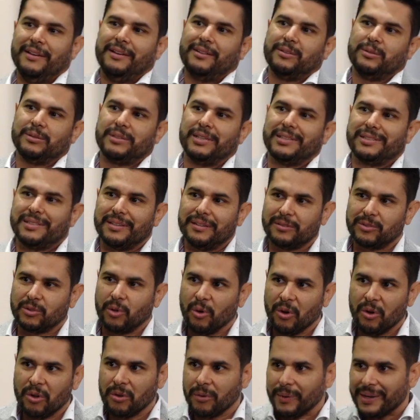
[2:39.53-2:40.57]
Entonces,
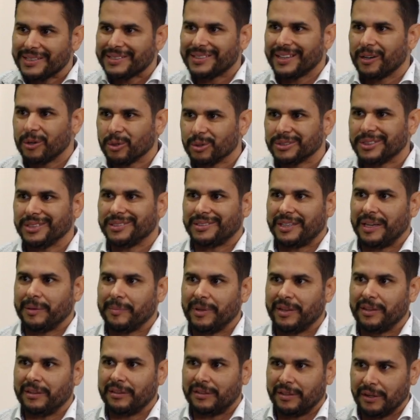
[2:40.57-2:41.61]
todo este
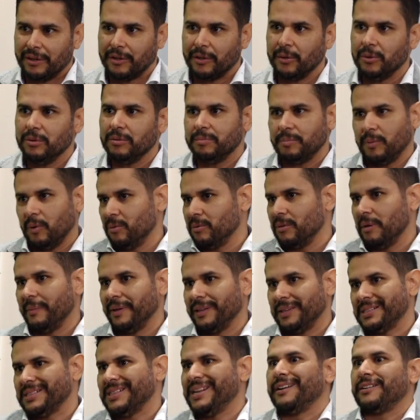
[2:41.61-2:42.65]
ecosistema de ThinQ
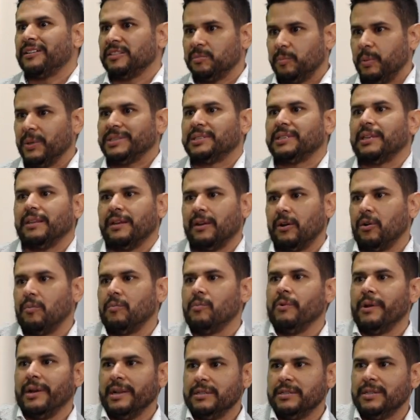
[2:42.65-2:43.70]
obviamente es la respuesta de
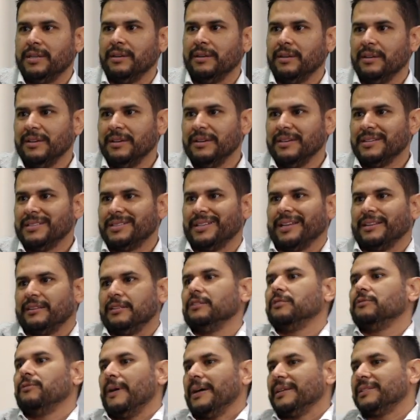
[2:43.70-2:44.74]
cómo LG
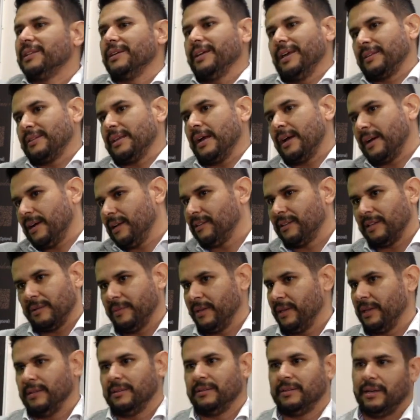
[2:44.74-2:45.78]
satisface y ataca el
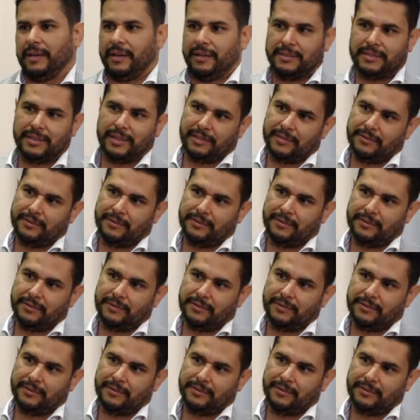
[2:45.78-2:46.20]
tema de la inteligencia